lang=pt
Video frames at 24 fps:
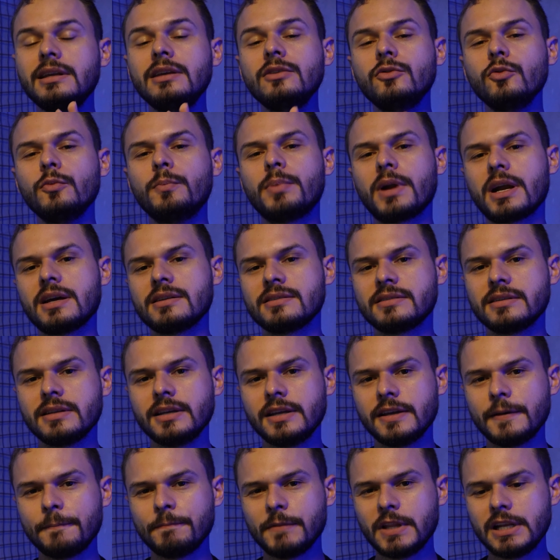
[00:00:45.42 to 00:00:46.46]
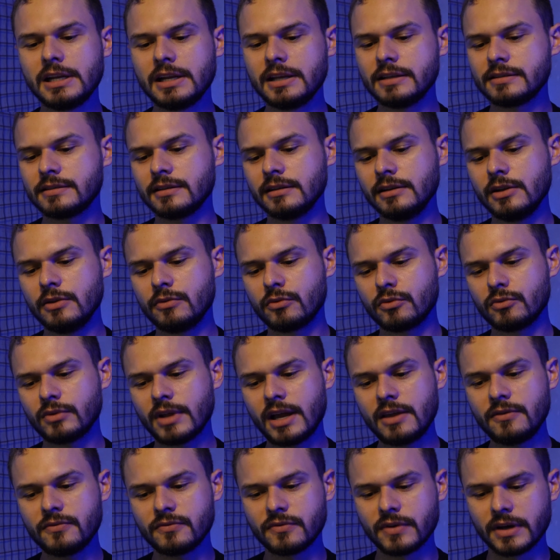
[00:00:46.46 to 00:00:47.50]
tido o prazer de ler esse livro
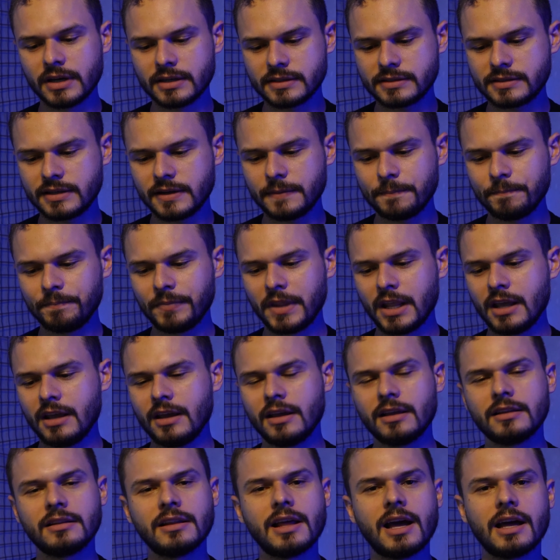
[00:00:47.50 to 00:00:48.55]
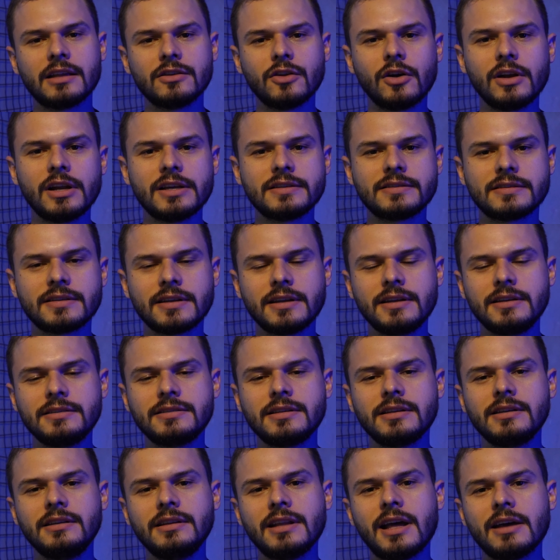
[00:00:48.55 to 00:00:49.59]
na infância, na
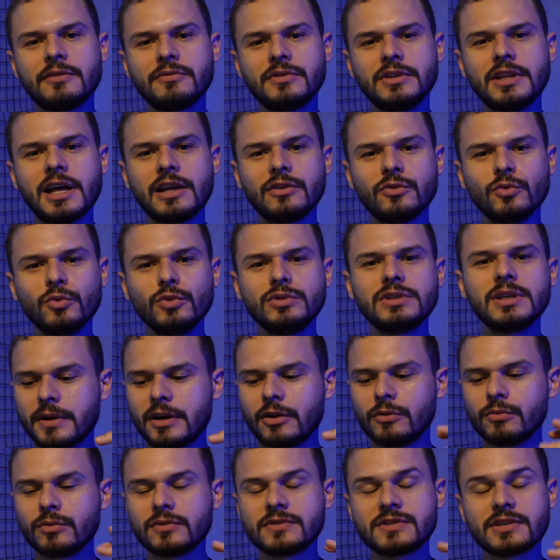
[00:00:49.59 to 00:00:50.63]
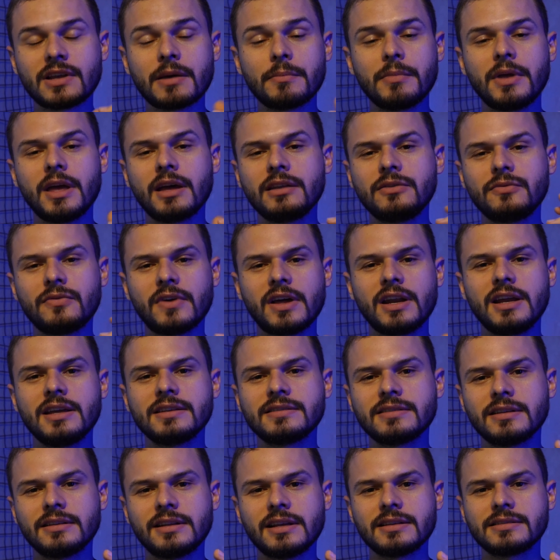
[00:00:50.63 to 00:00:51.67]
adolescência e na vida adulta para saber a
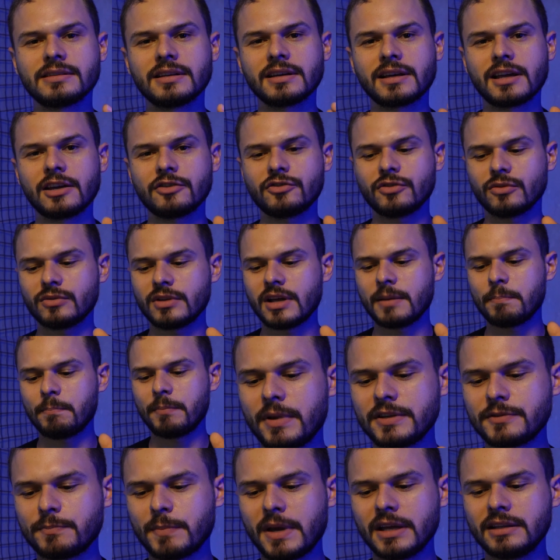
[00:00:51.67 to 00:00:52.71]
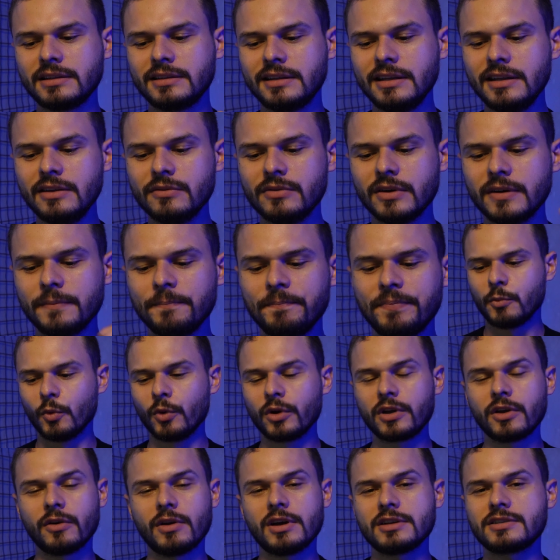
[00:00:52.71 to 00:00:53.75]
diferença dessa questão da perspectiva,
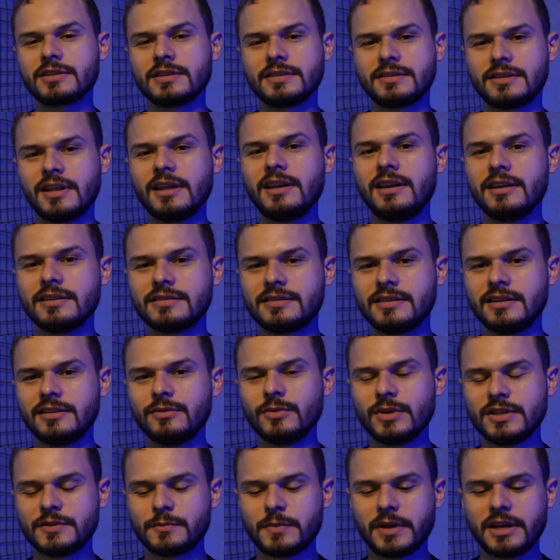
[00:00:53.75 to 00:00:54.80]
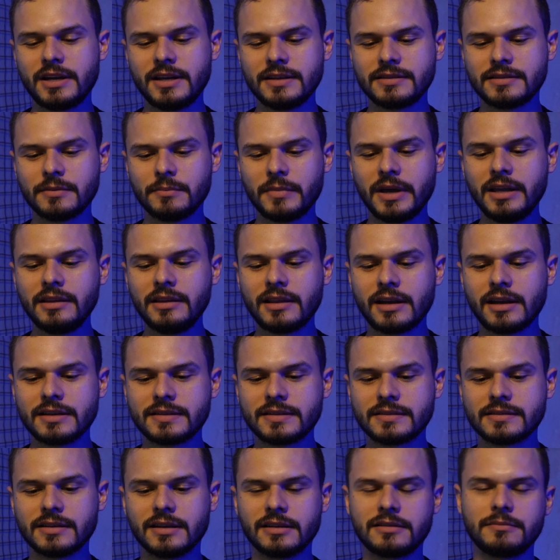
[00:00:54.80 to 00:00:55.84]
porque eu acho que isso teria sido uma experiência bem
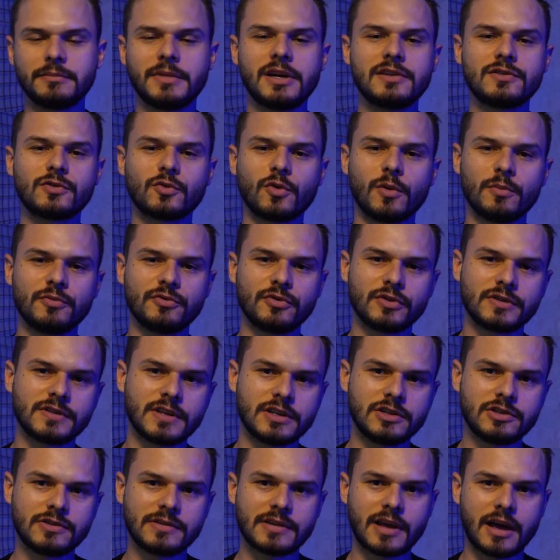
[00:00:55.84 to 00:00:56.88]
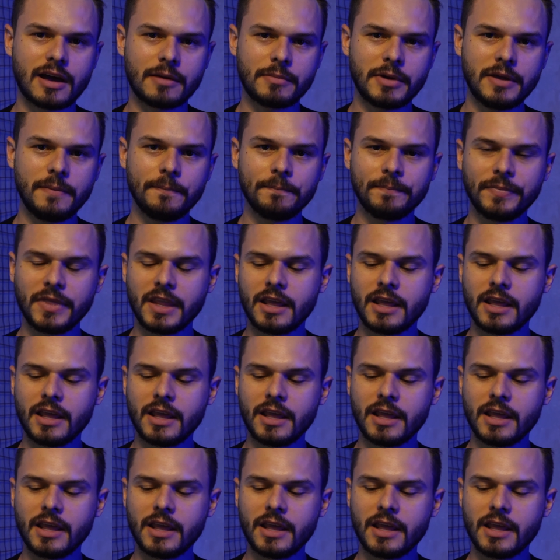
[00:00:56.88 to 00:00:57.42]
interessante. Mas como vocês sabem,